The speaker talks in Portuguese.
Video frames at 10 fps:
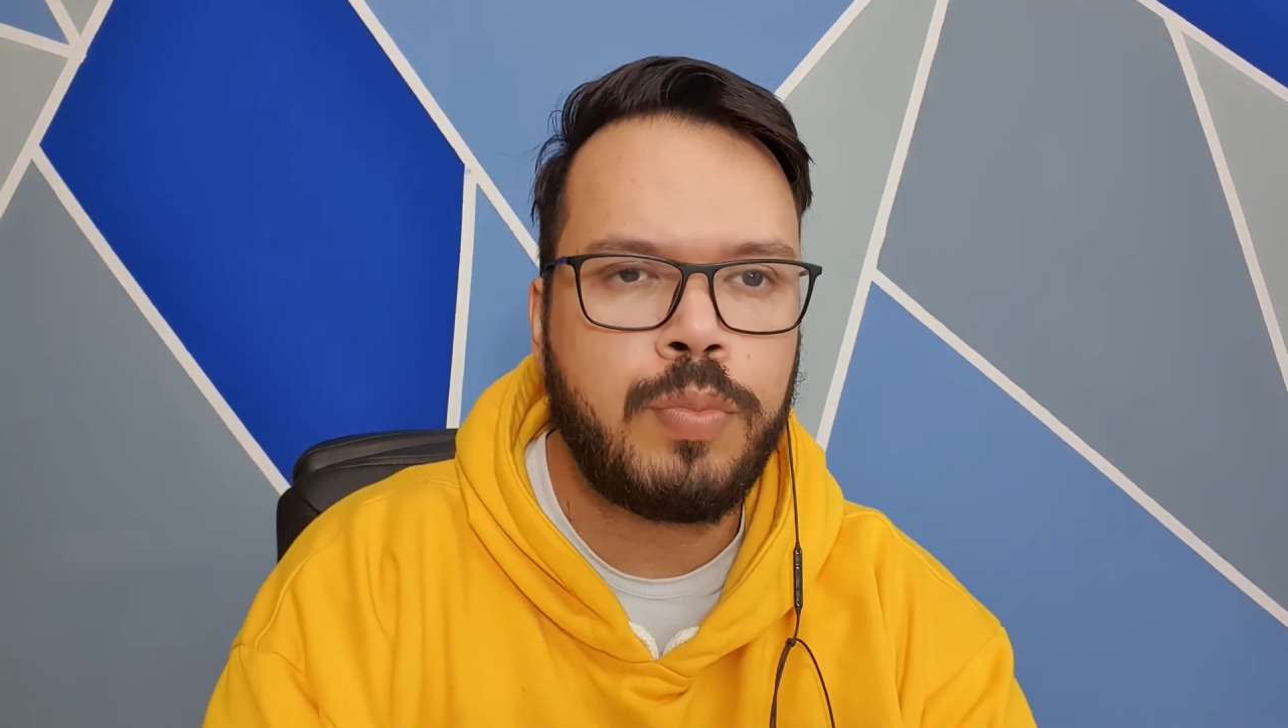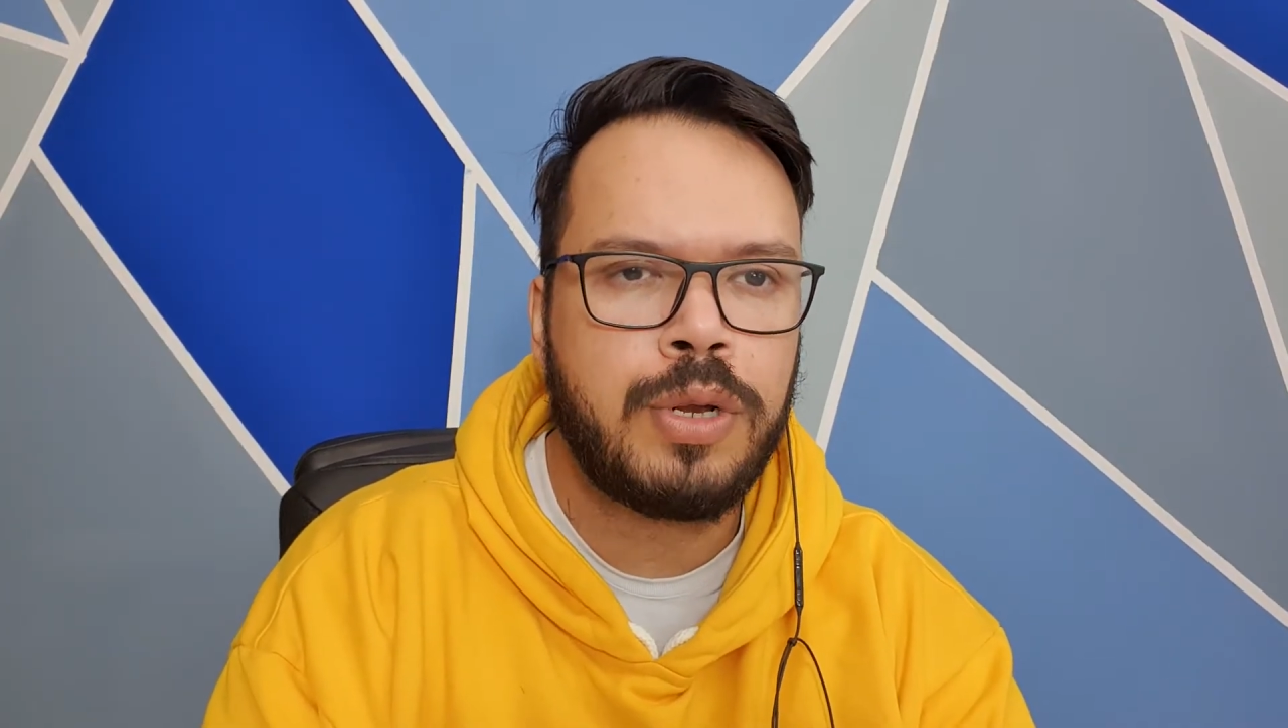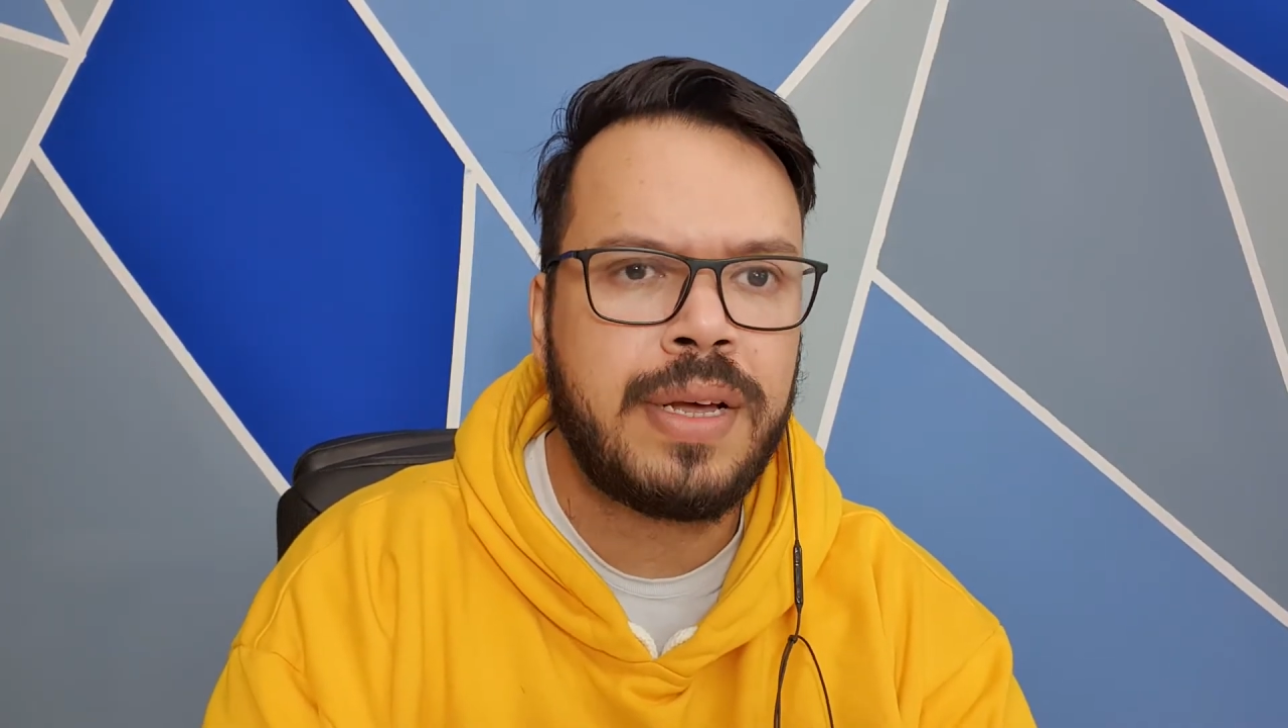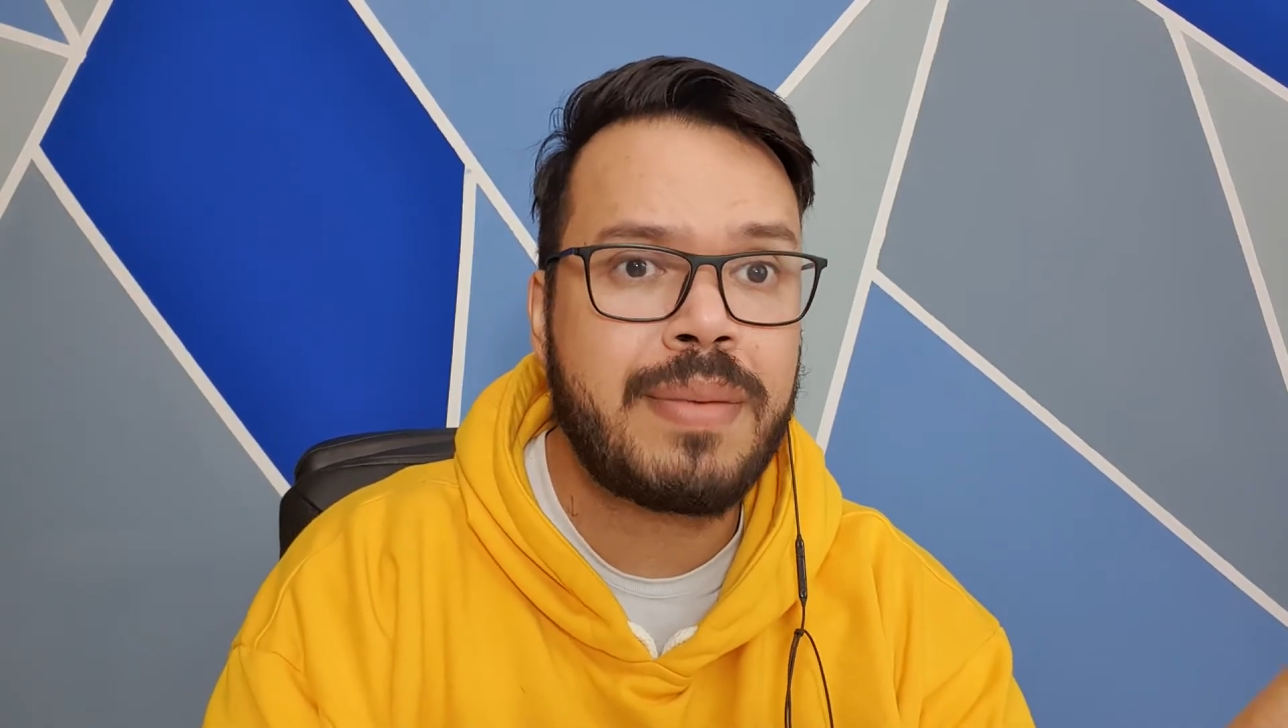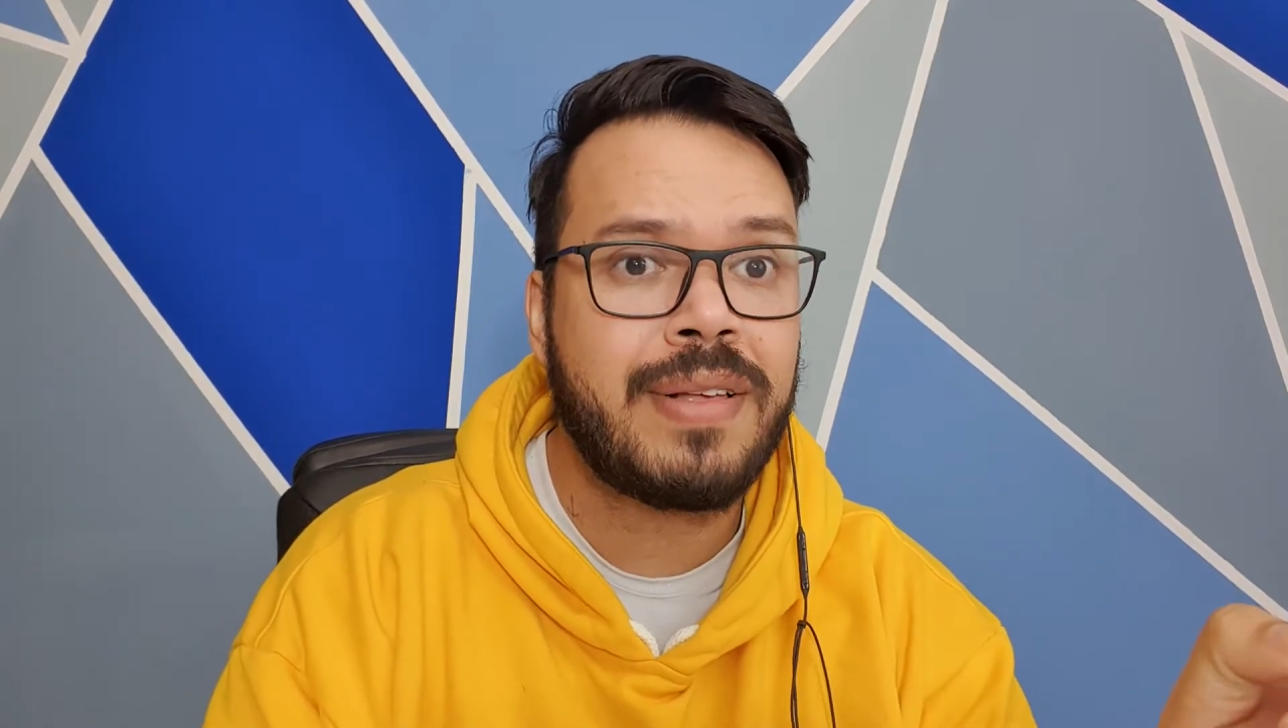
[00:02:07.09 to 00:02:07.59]

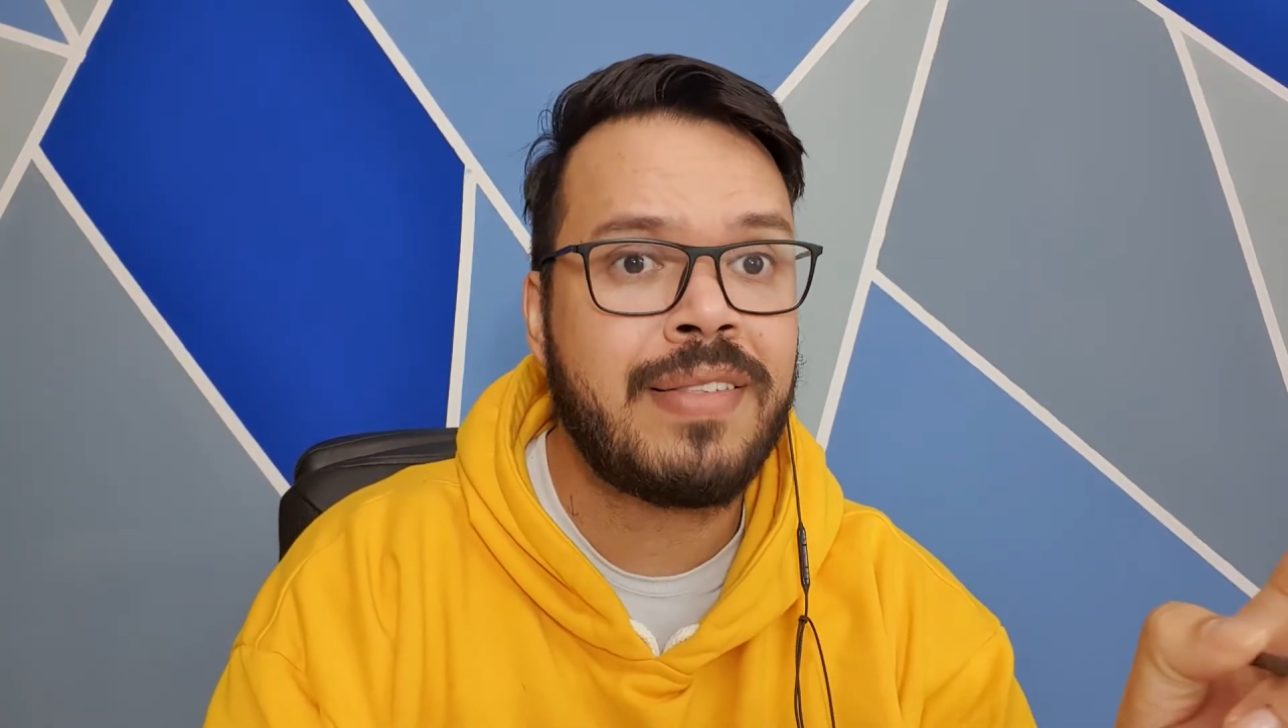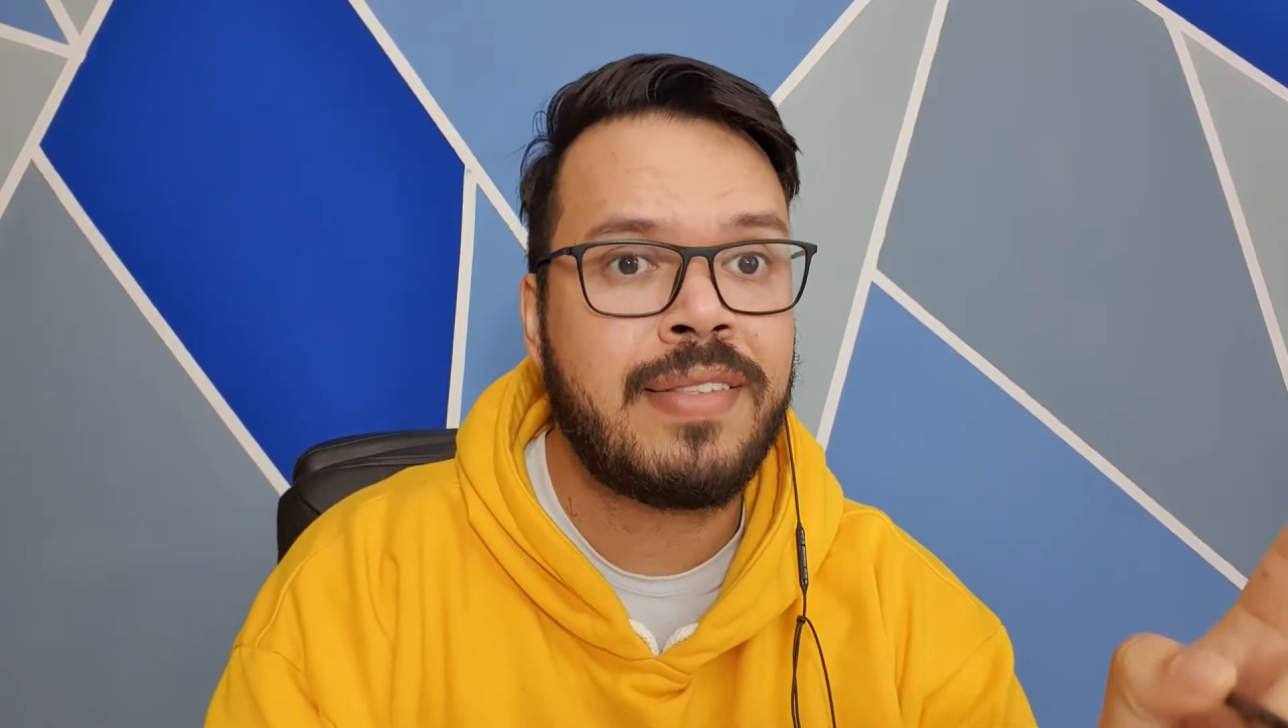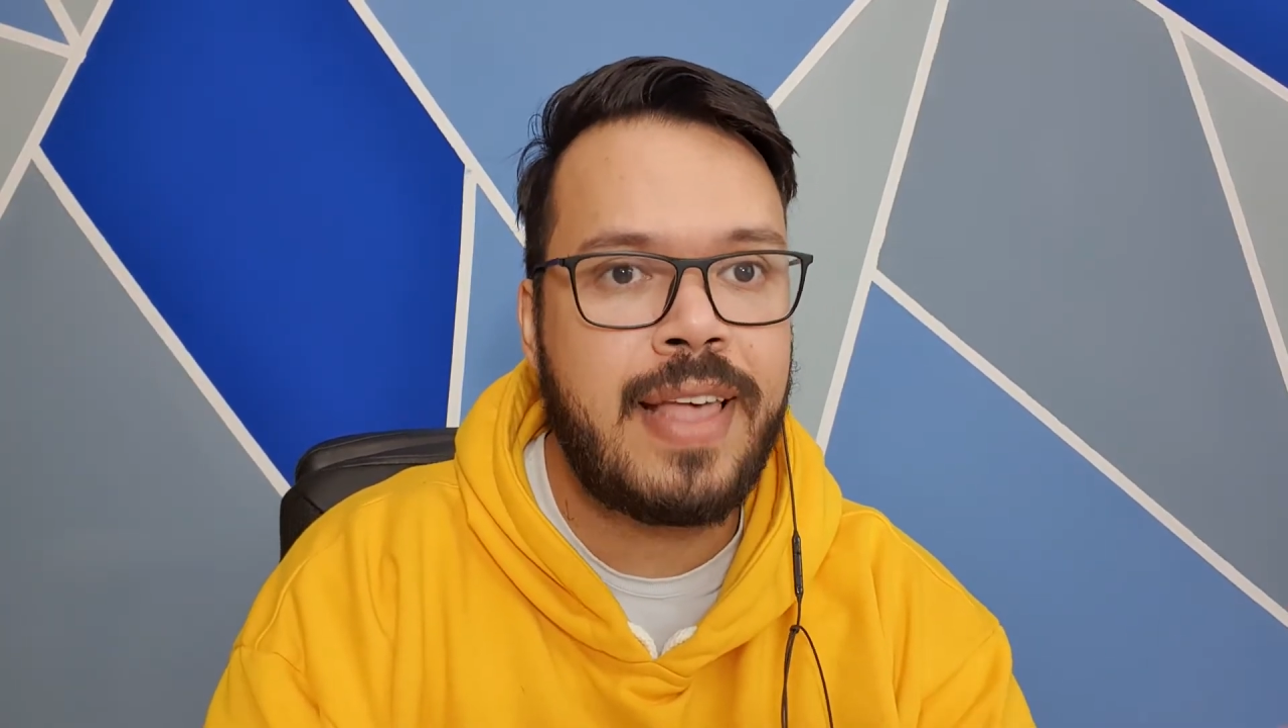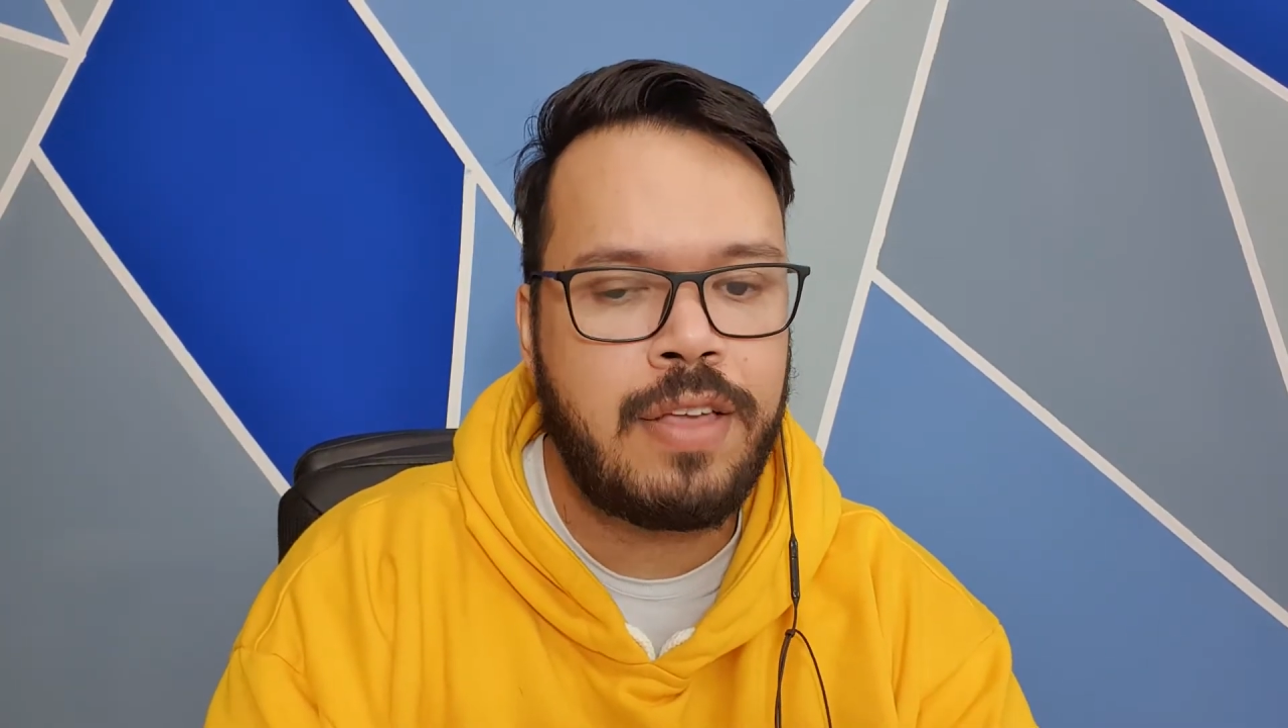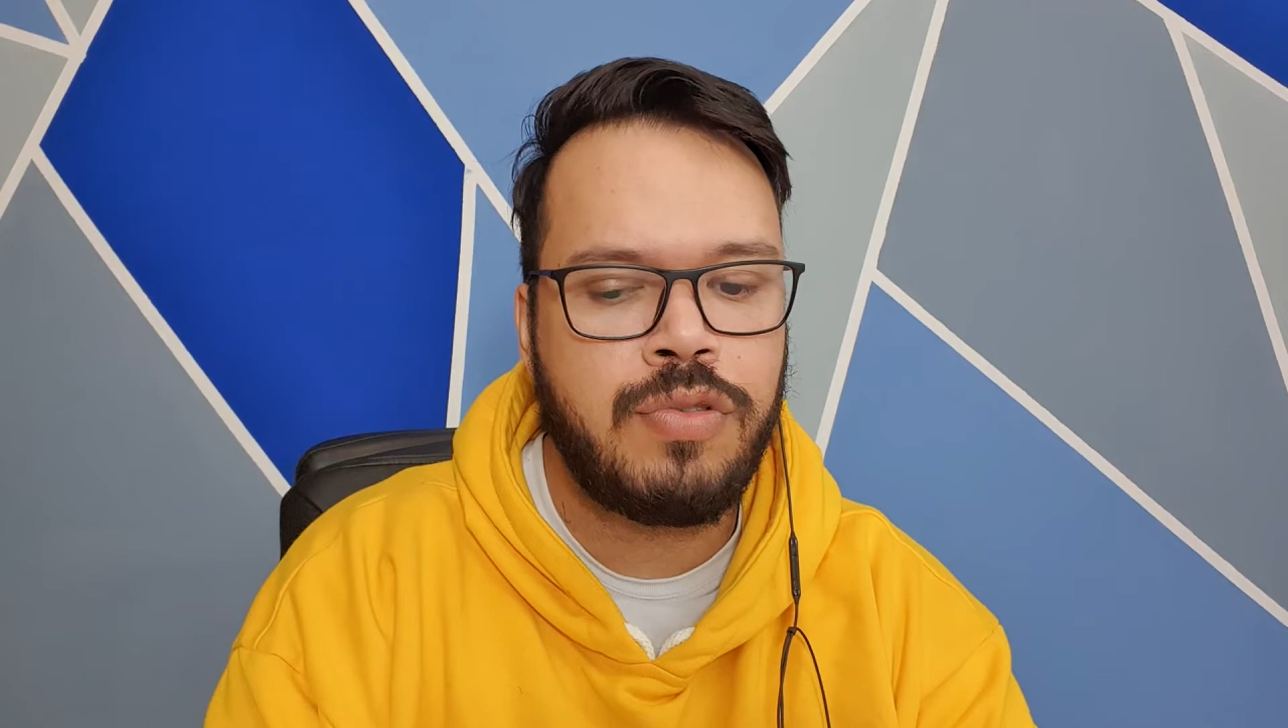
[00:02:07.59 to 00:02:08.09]
programa
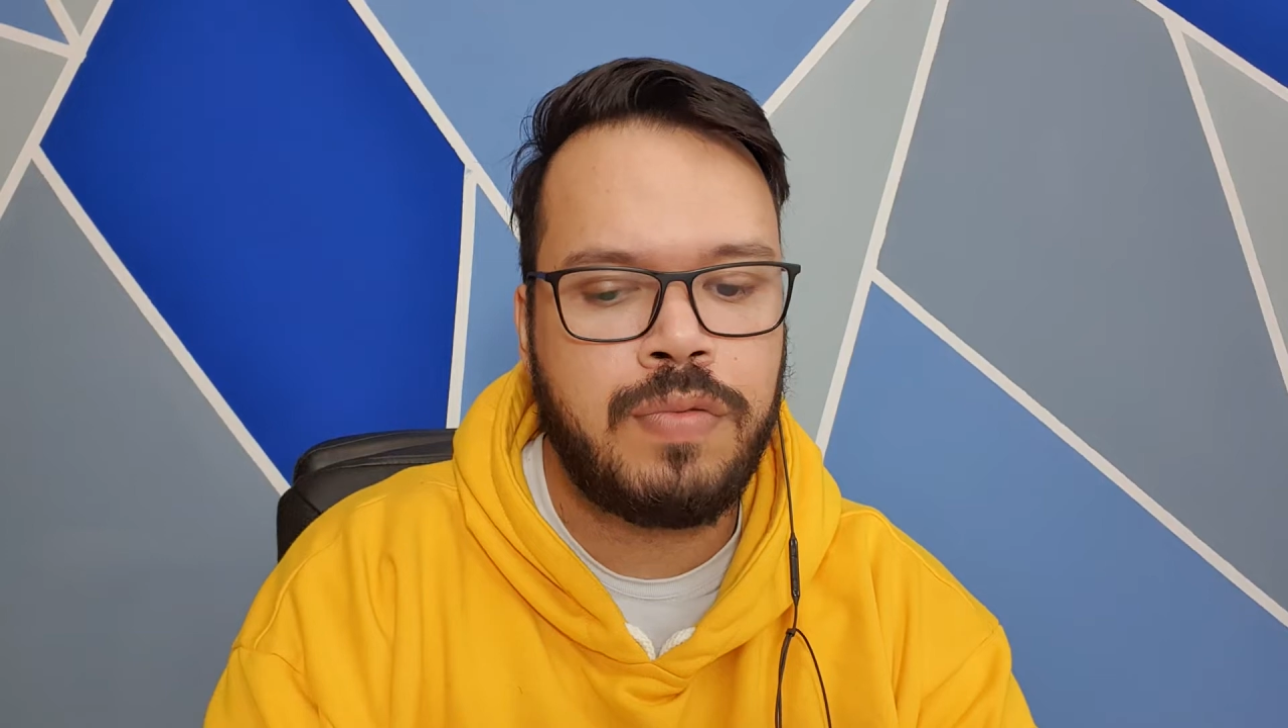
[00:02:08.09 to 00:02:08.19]
sete